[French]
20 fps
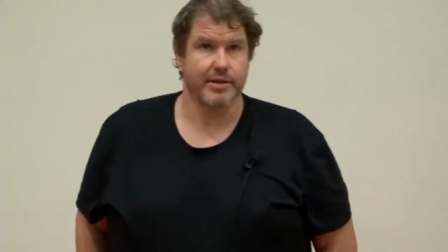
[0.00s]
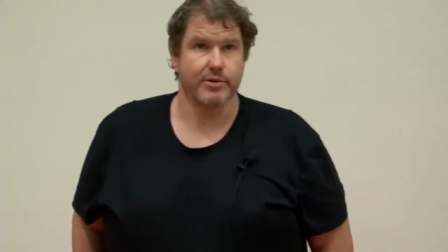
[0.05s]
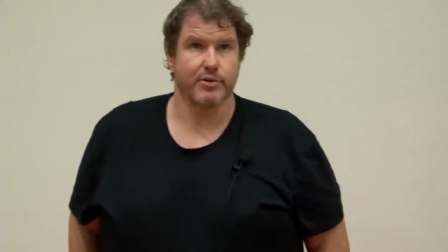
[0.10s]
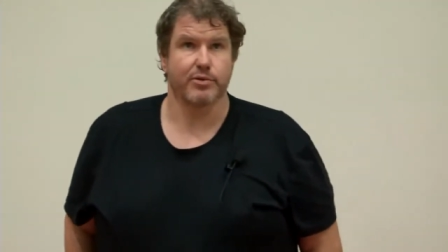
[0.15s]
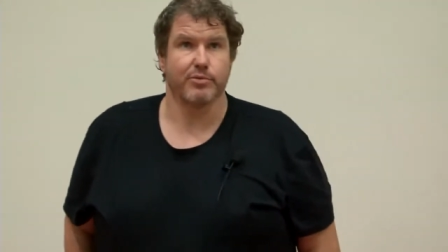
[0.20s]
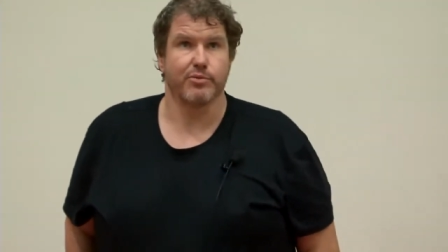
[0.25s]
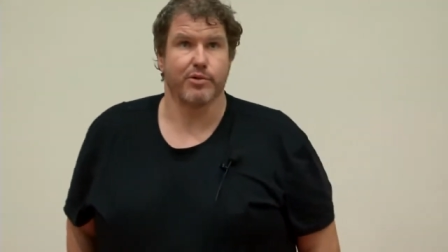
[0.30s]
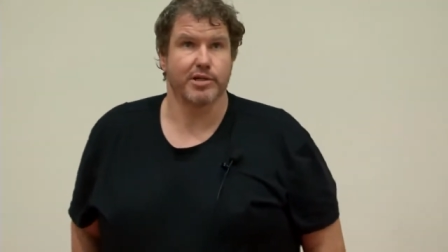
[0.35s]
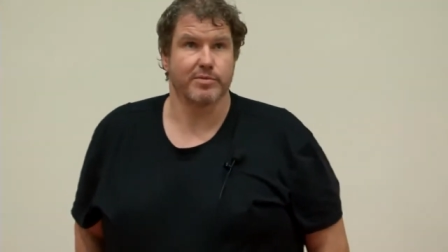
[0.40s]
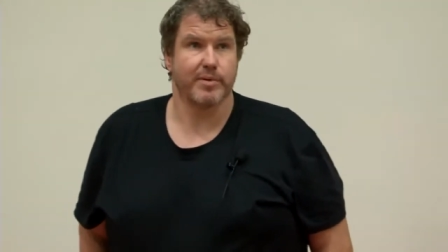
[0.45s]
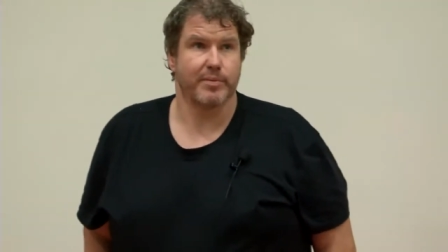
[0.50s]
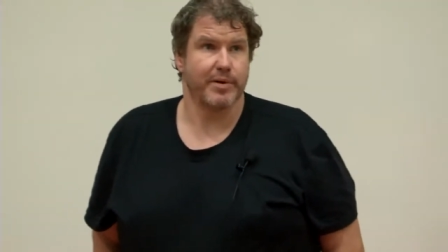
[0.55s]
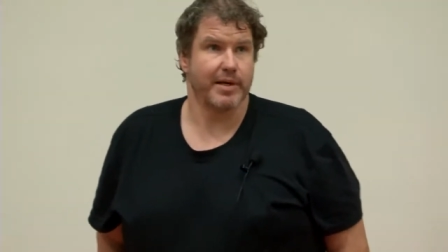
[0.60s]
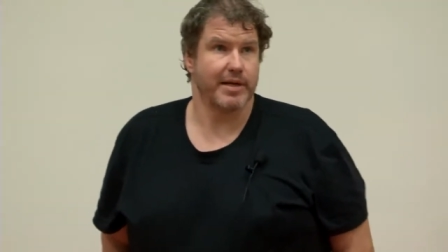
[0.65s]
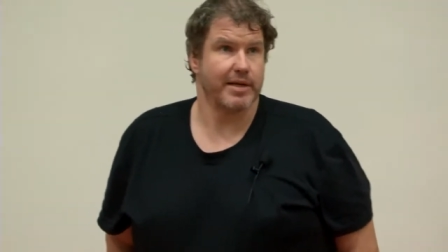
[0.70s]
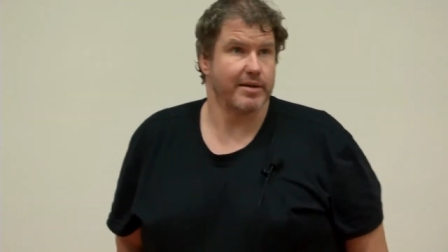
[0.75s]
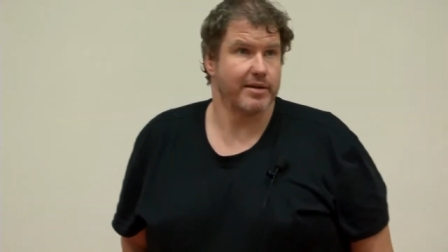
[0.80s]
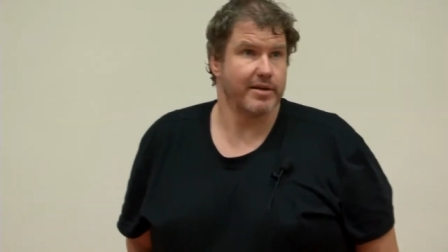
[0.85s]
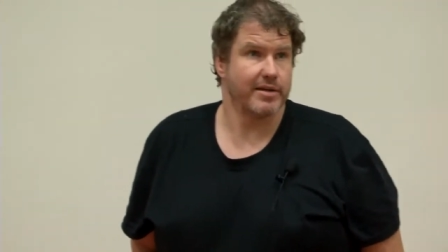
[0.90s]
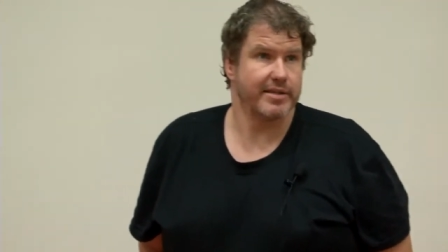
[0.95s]
Donc moi je
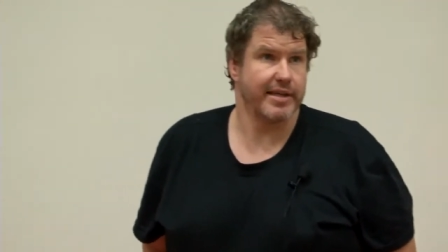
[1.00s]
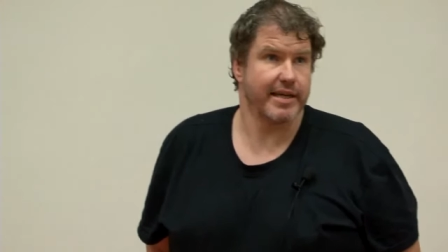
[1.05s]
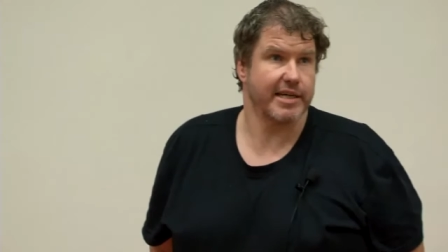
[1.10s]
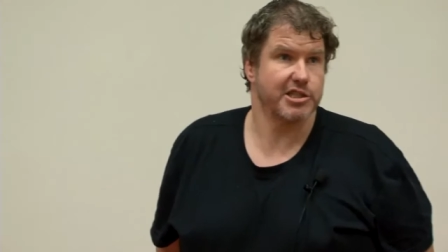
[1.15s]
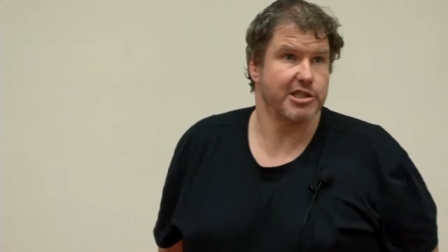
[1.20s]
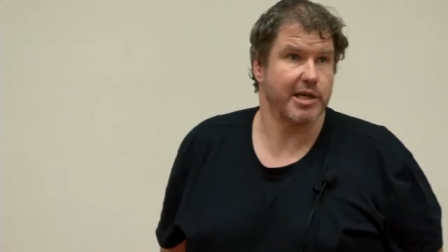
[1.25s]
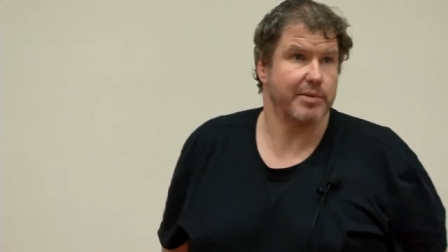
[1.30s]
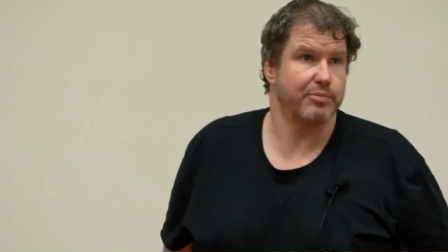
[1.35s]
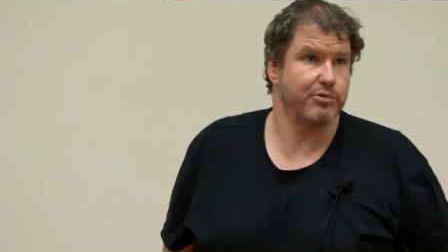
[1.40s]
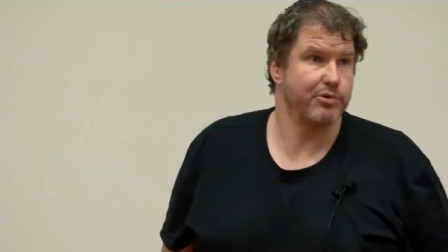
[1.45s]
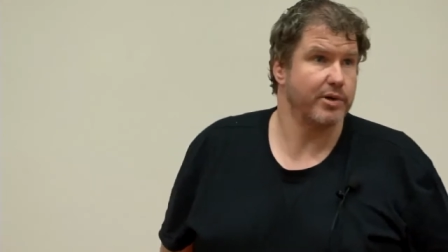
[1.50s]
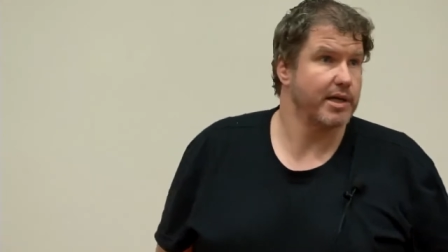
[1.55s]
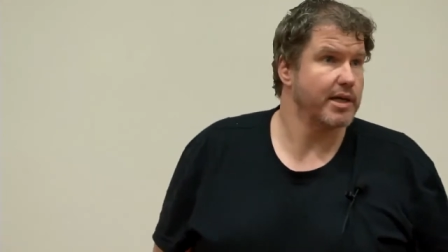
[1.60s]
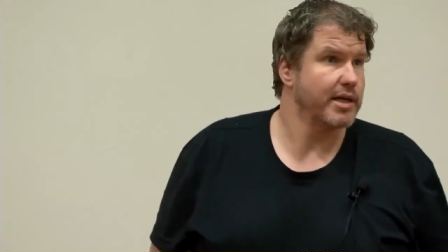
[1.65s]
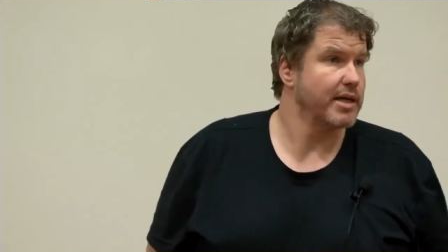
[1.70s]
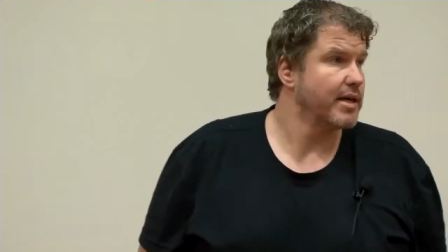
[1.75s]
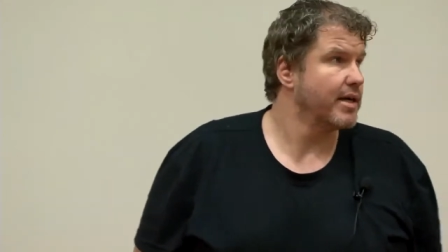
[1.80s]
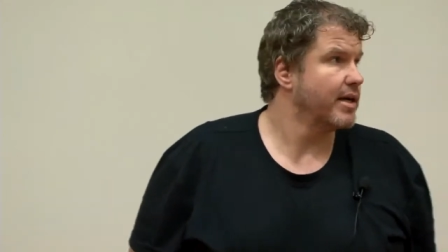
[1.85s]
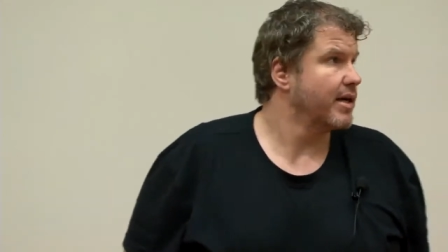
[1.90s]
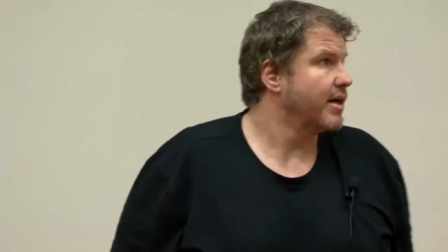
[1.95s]
m'appelle Thierry Chapuis,
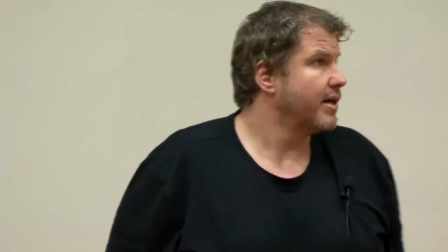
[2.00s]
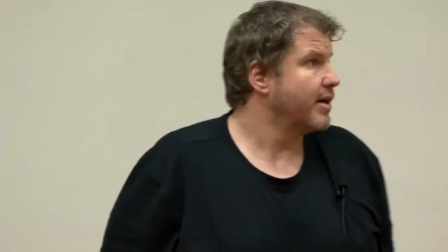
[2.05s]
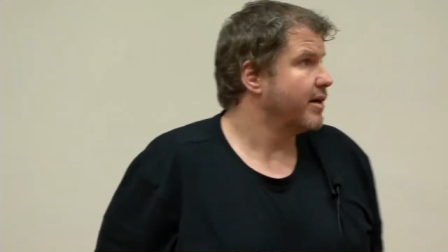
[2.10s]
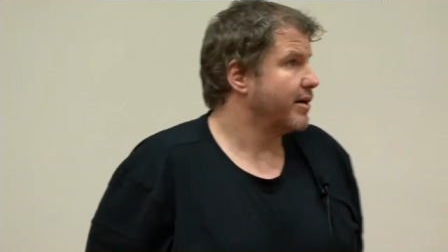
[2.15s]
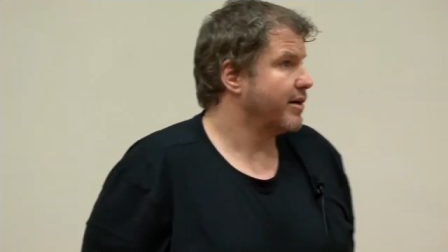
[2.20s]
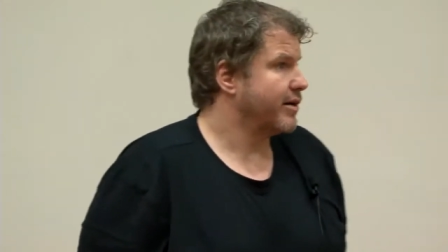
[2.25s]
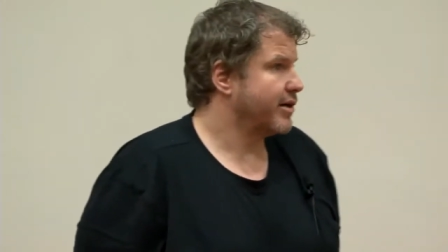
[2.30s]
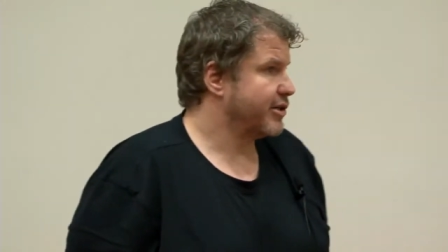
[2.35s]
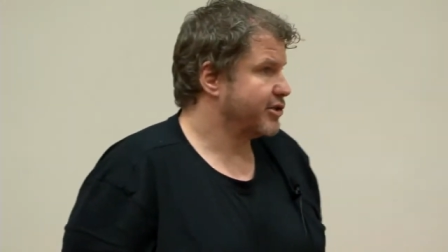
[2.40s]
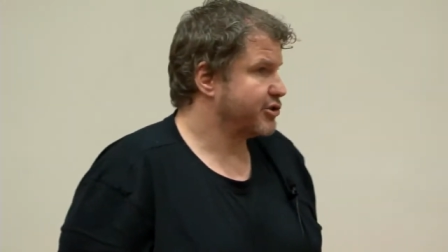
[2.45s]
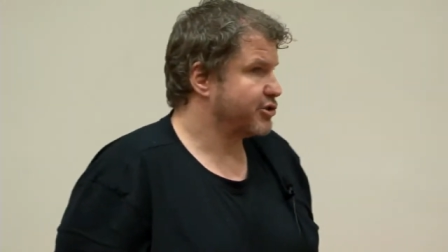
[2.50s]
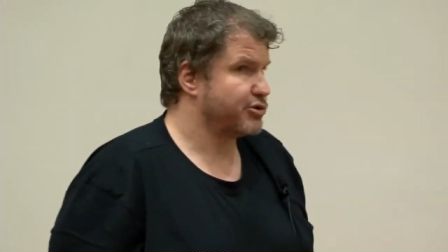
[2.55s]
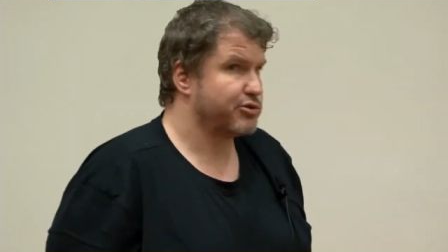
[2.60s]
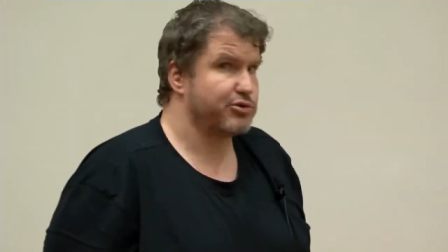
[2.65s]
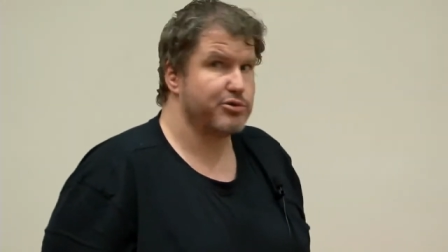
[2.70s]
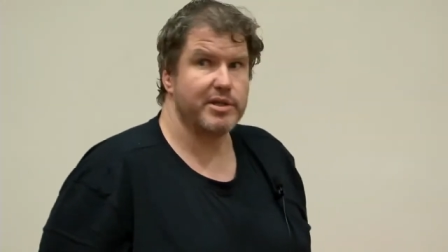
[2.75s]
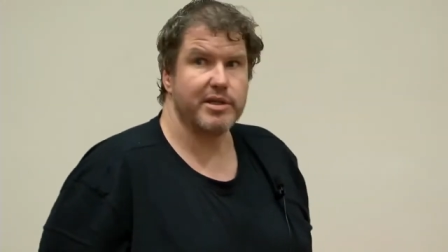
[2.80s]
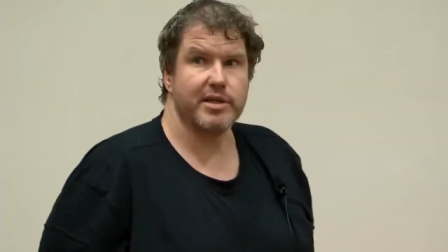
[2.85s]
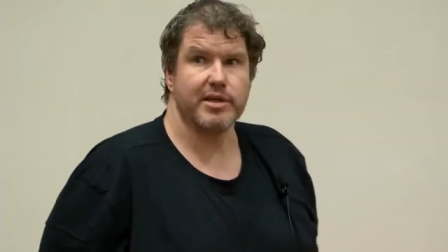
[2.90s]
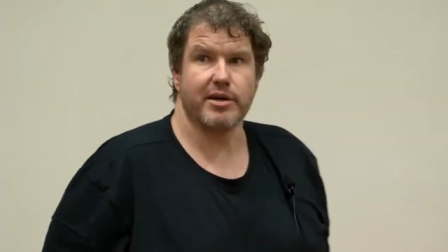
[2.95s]
euh, je
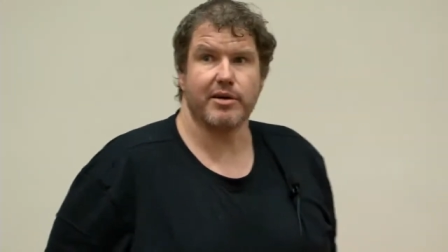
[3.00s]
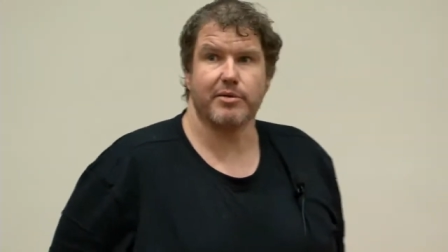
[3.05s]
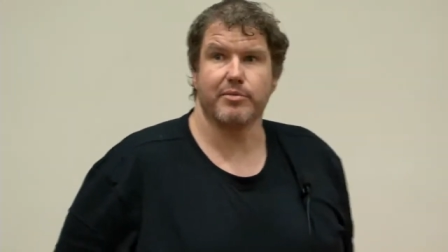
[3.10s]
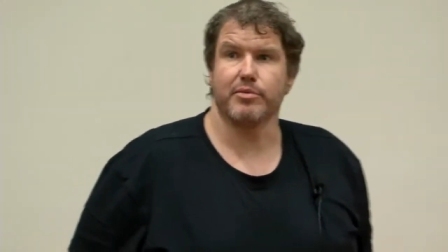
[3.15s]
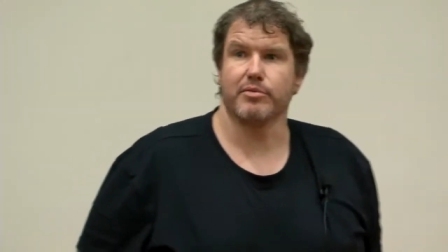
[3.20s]
suis euh,